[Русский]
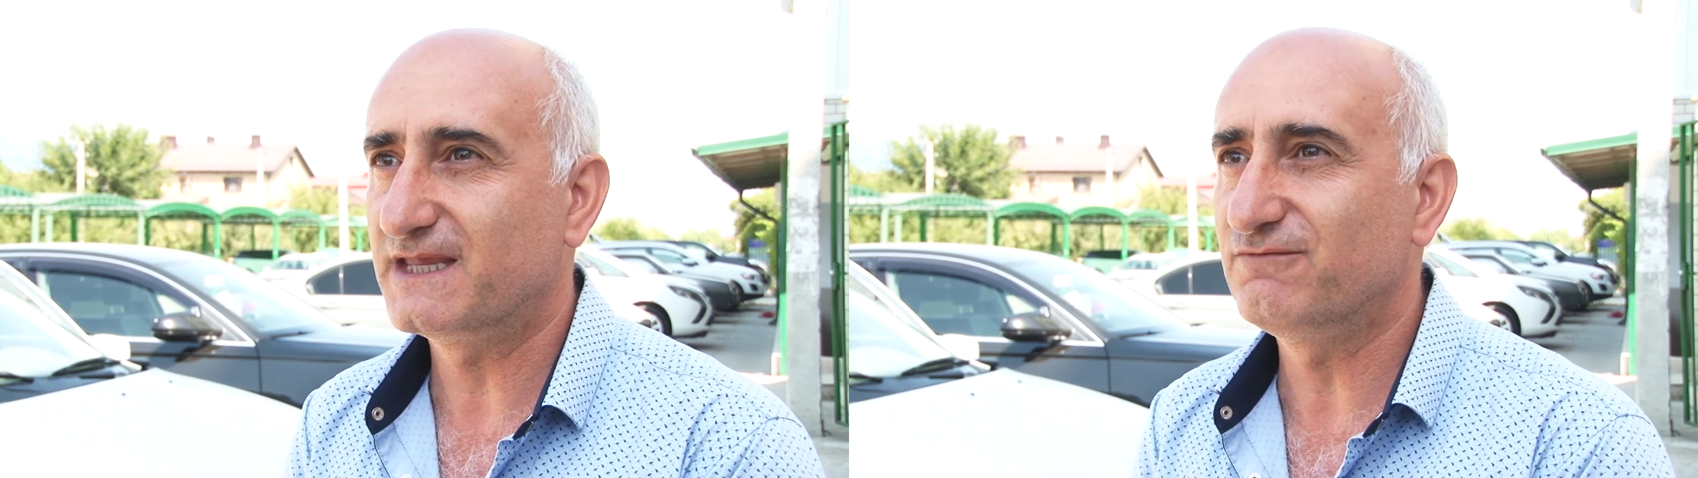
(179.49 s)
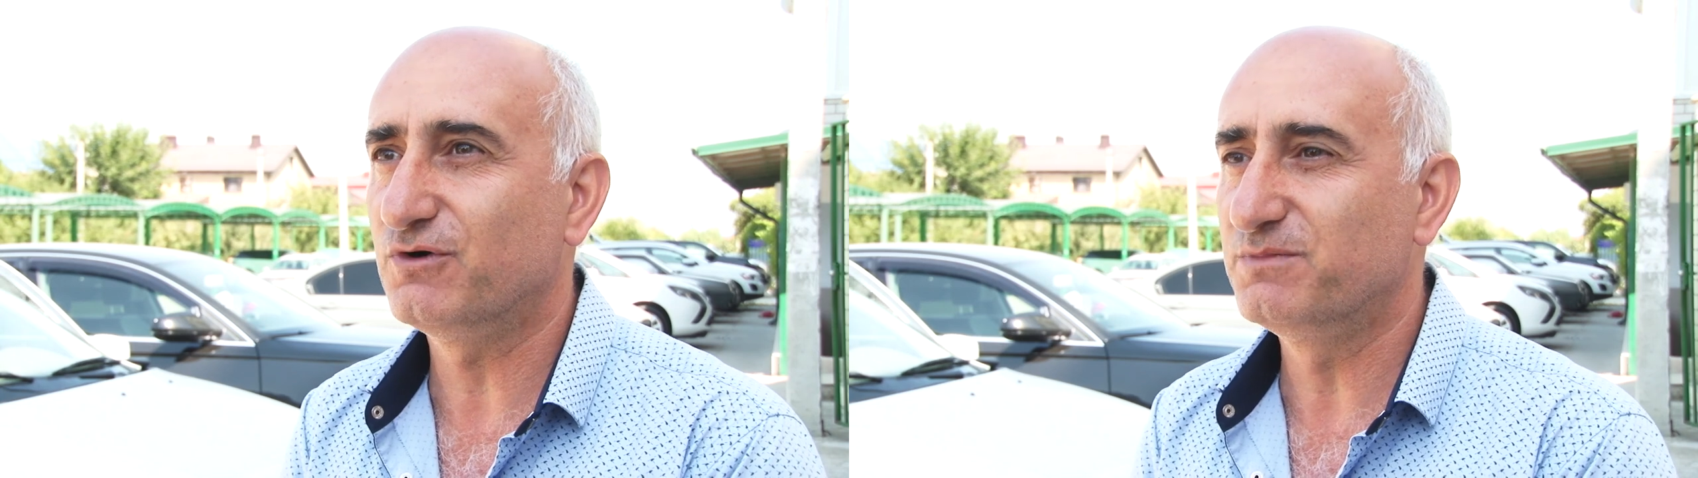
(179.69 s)

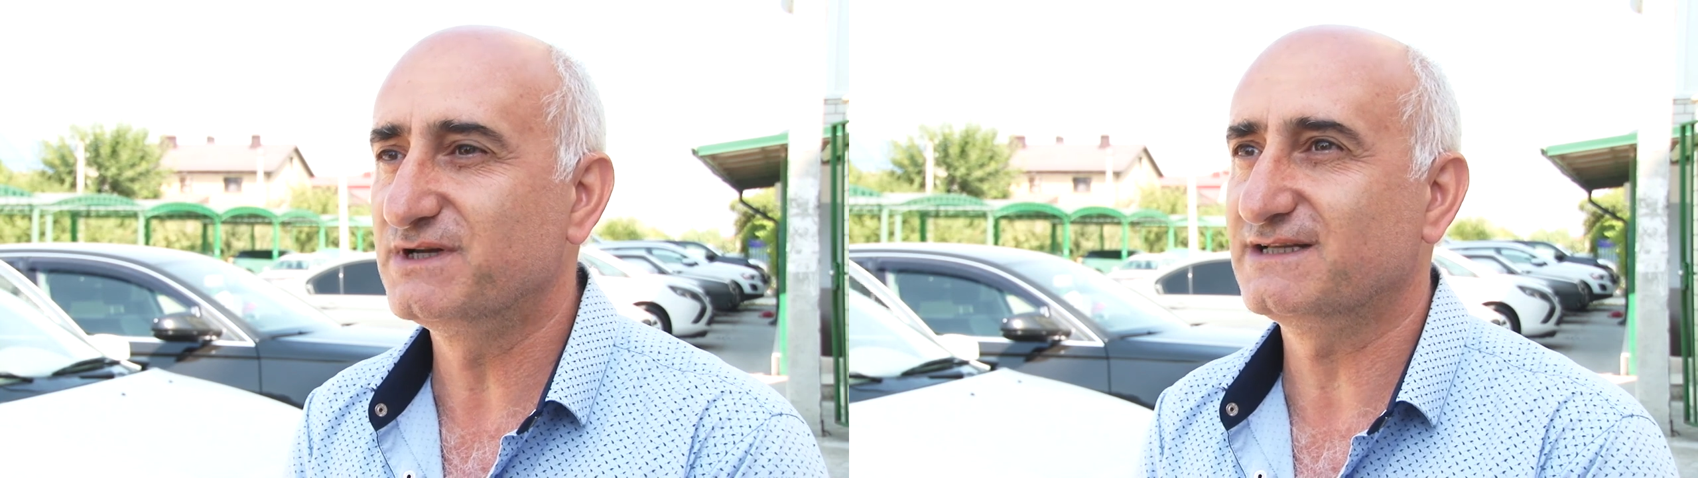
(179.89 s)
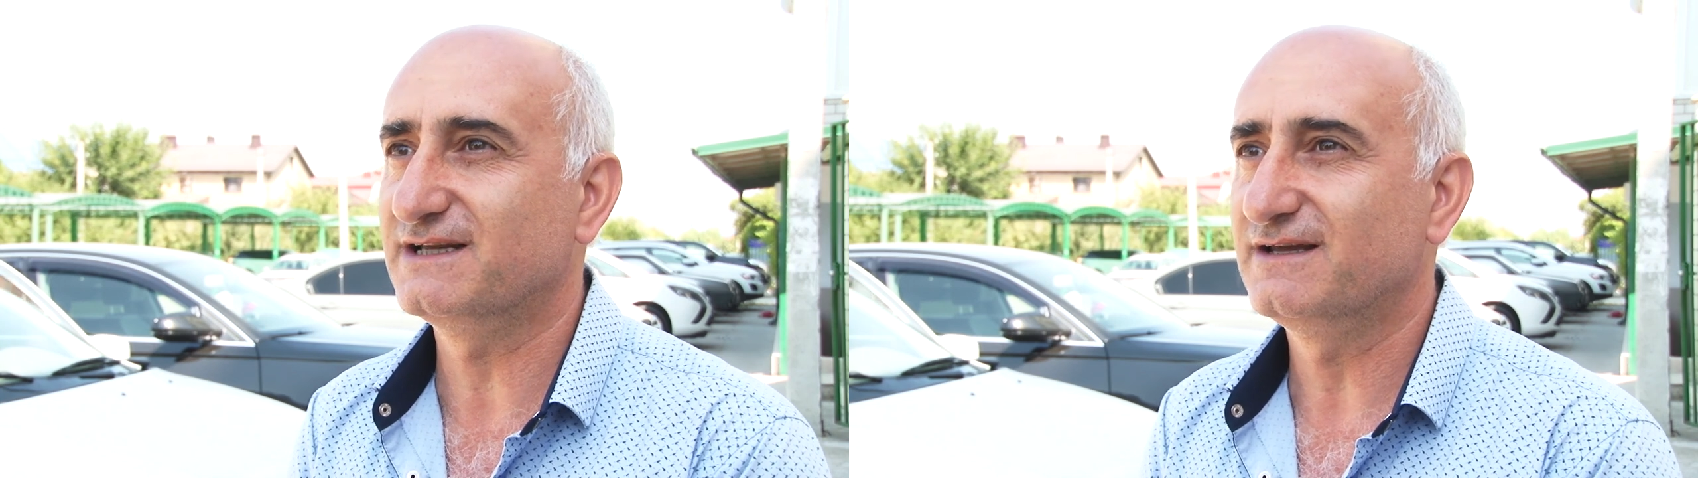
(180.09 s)
его
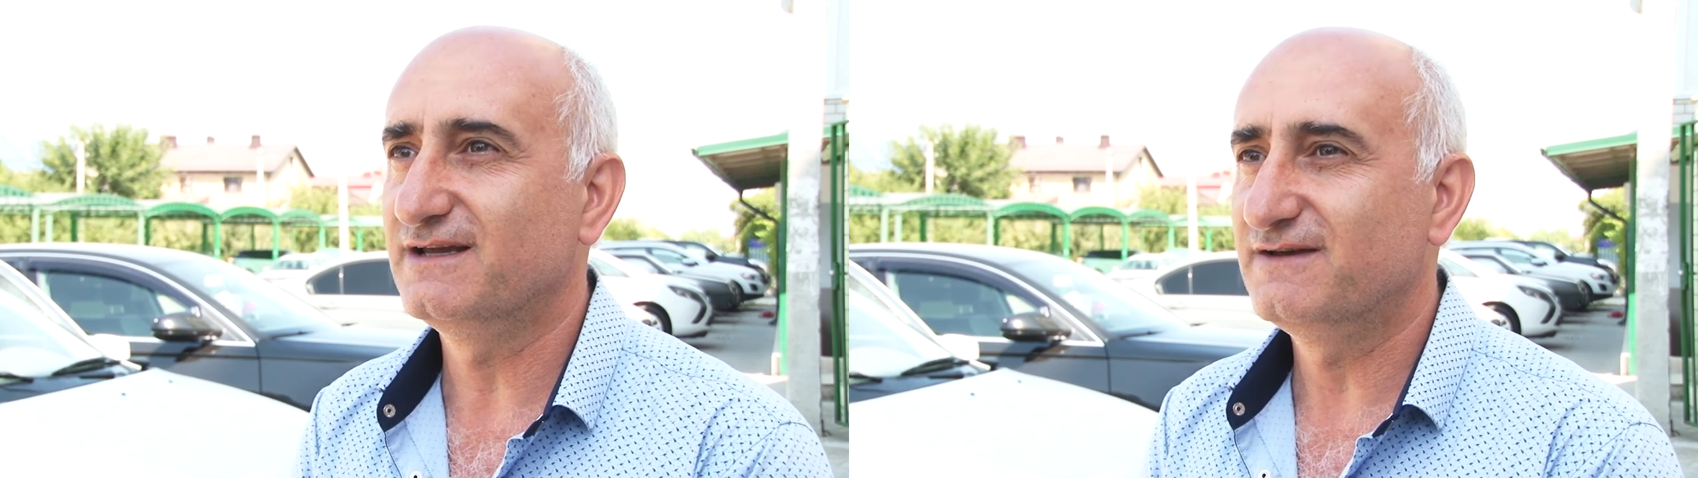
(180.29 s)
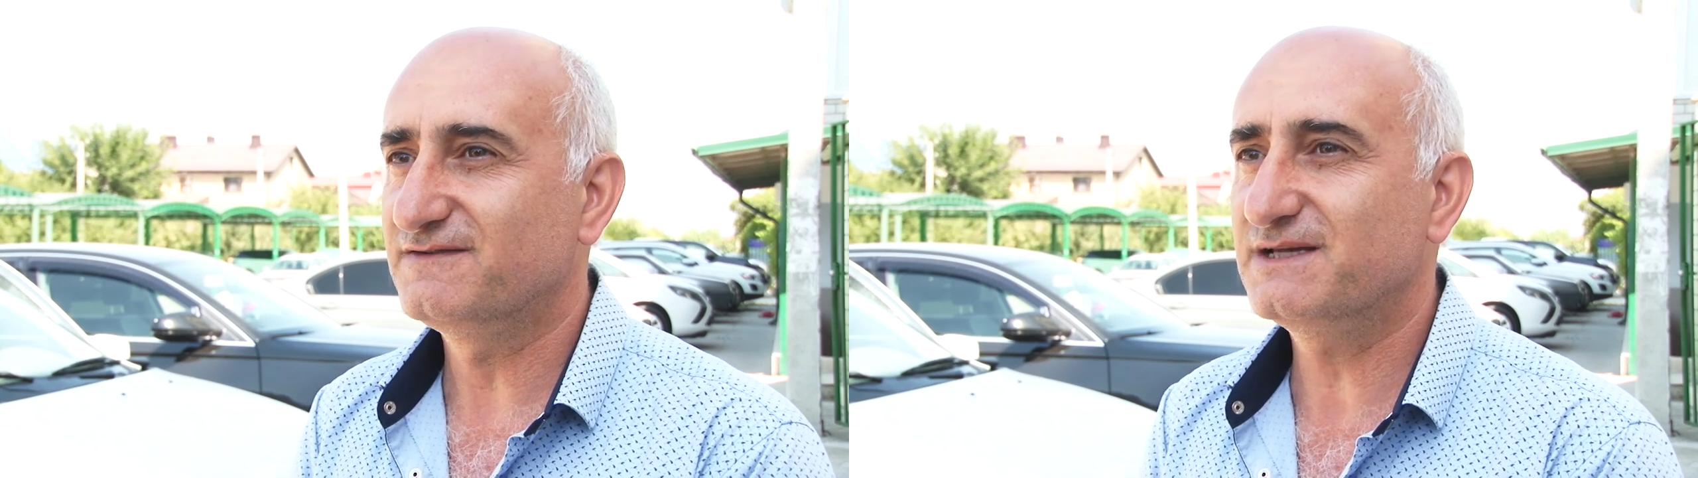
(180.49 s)
мыслей,
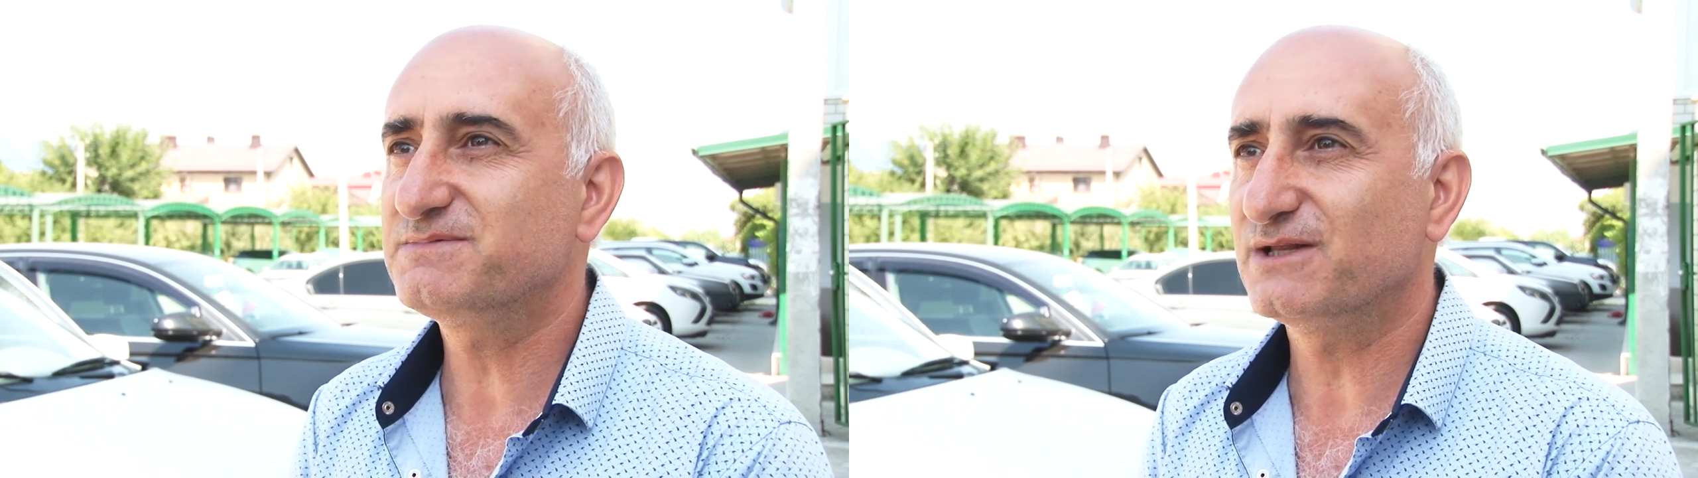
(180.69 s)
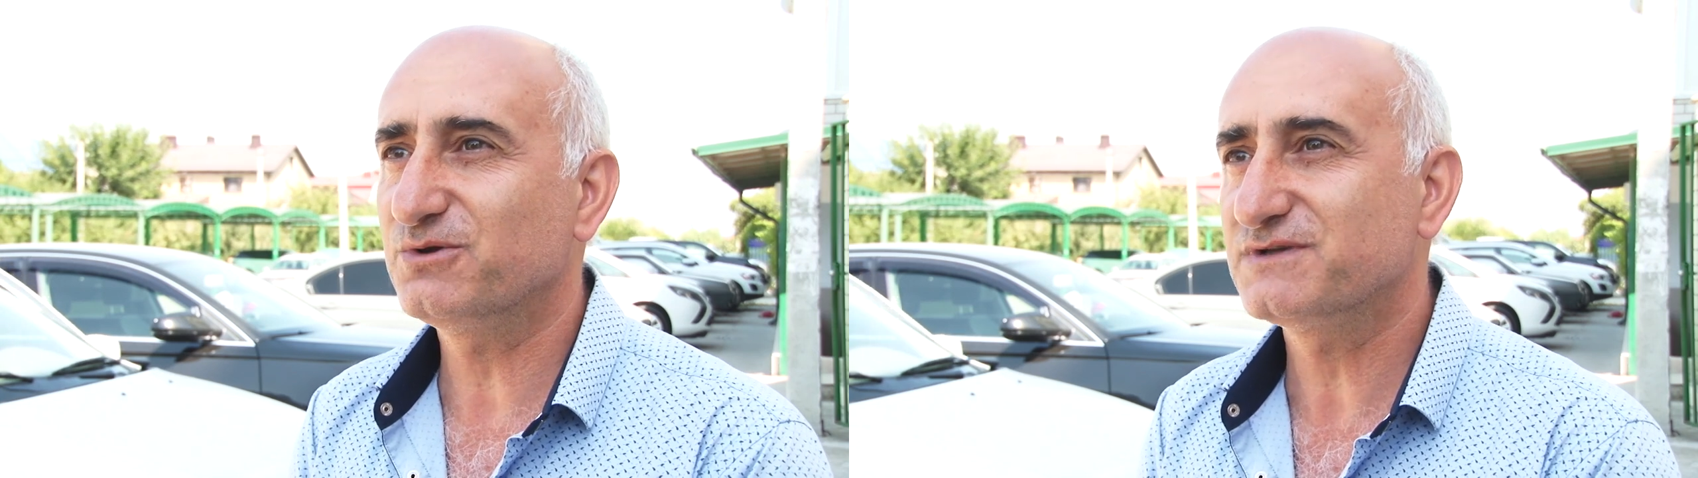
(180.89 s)
всем
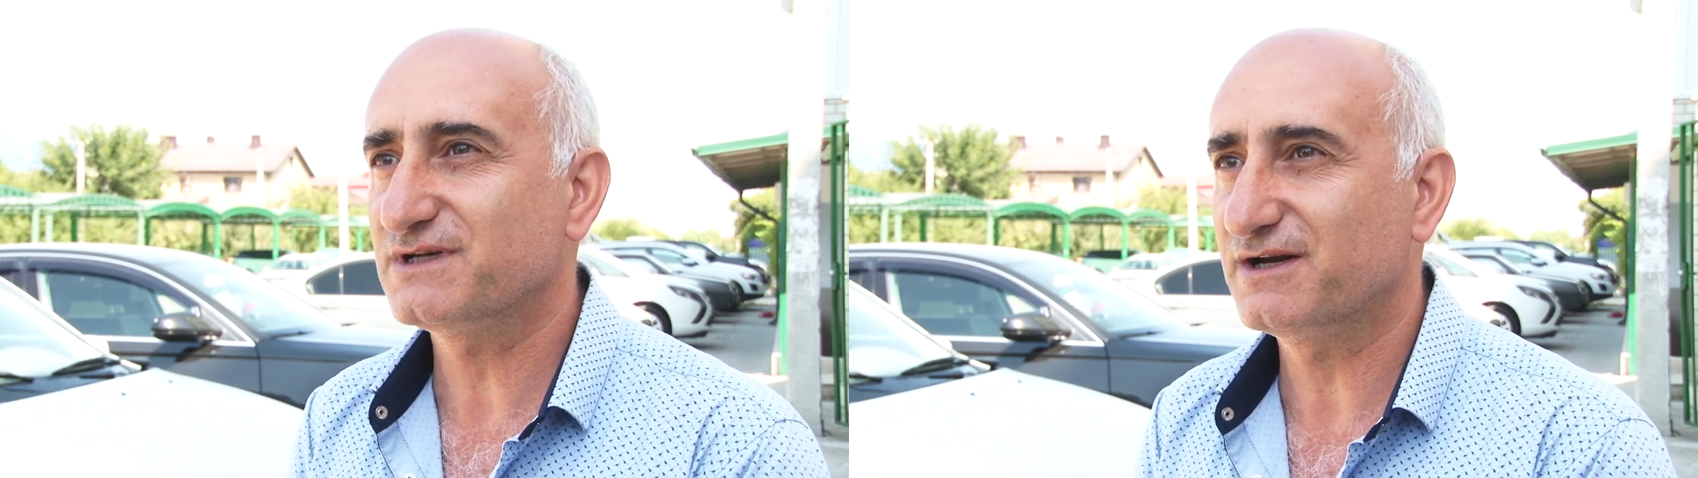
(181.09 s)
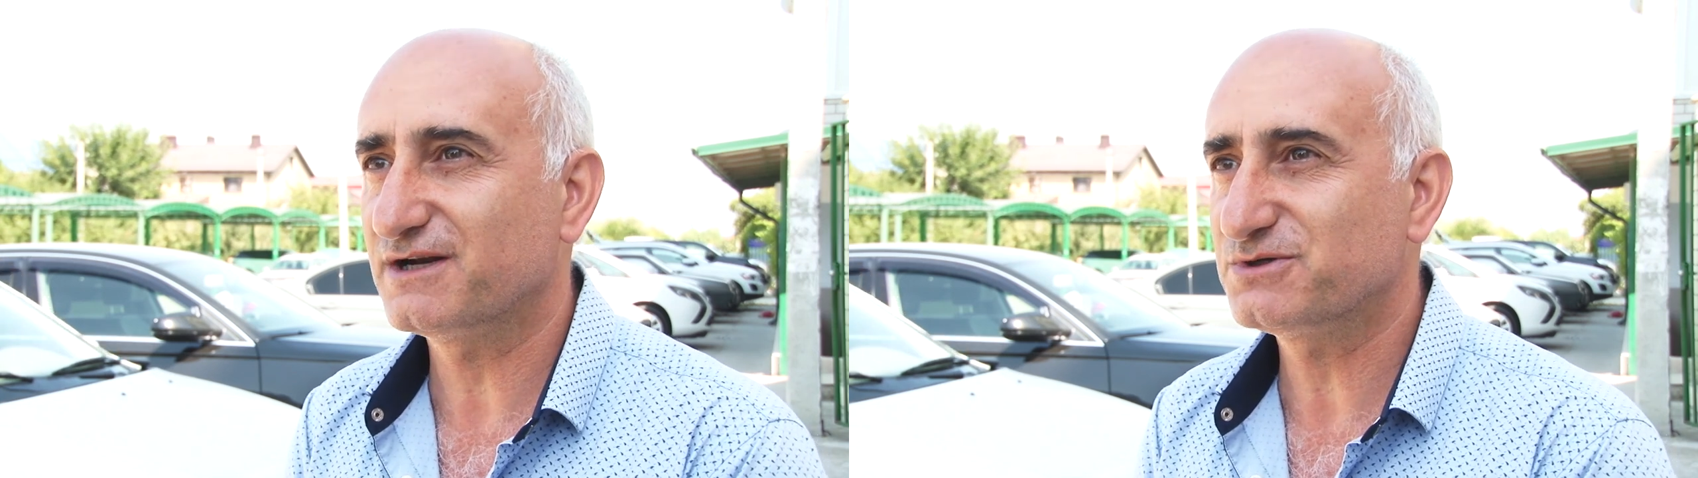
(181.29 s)

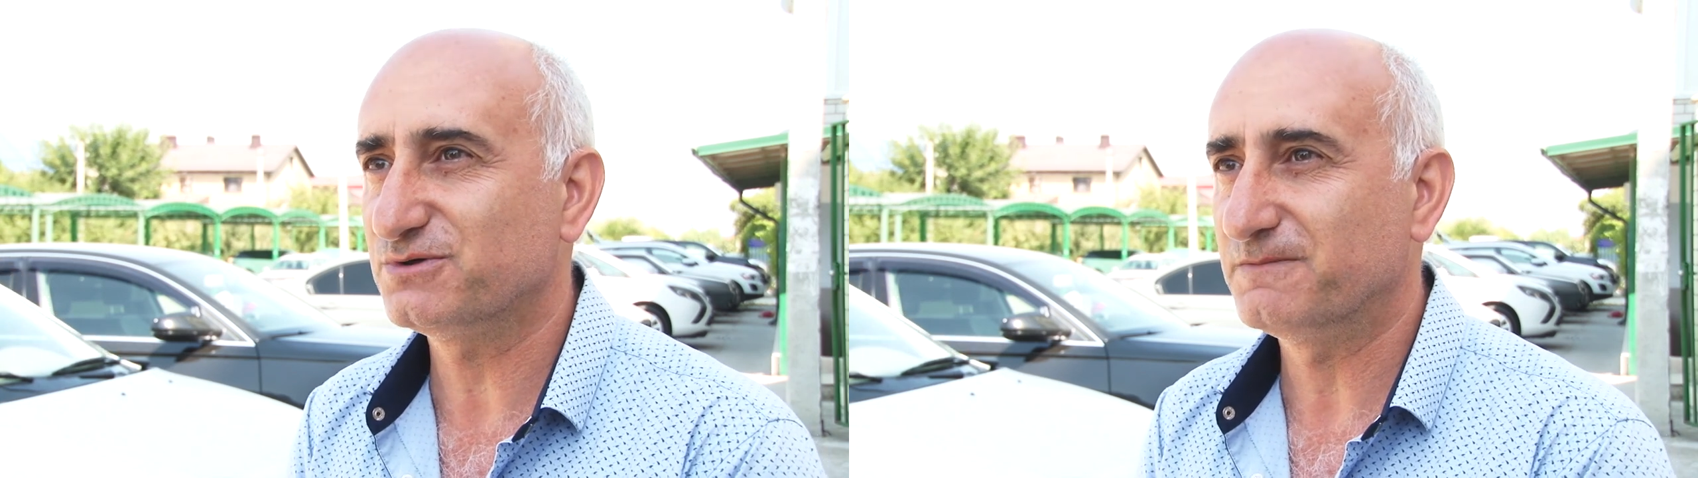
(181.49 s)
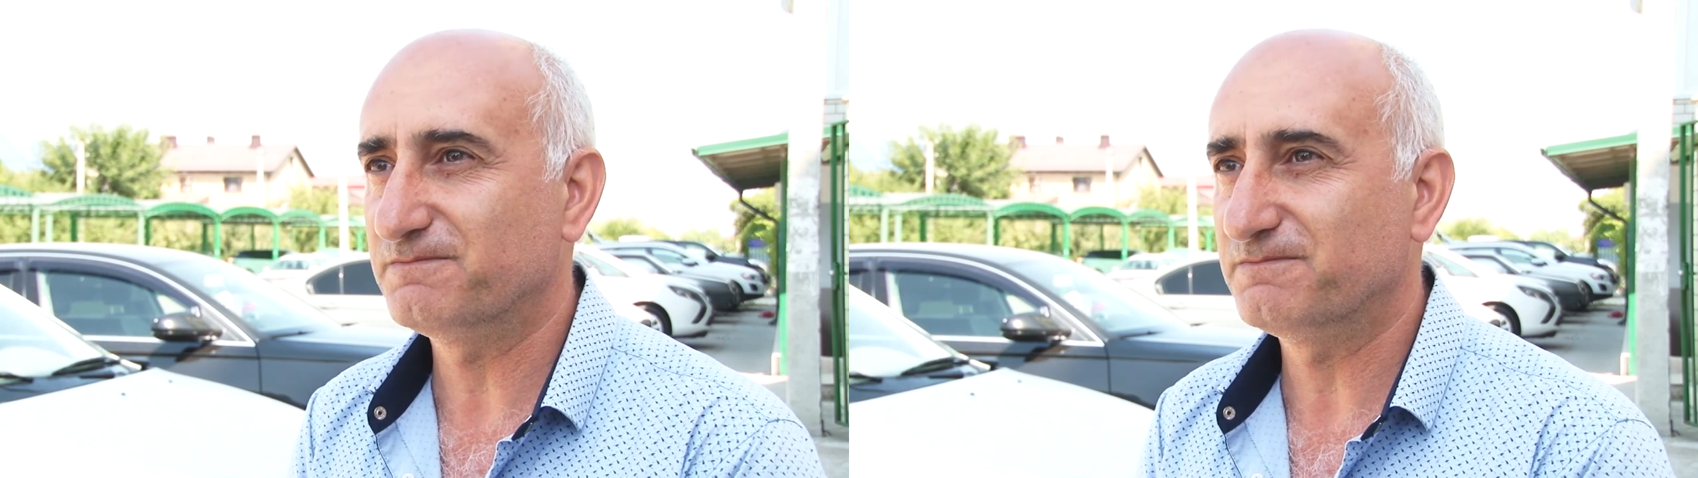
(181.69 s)
становится хорошо.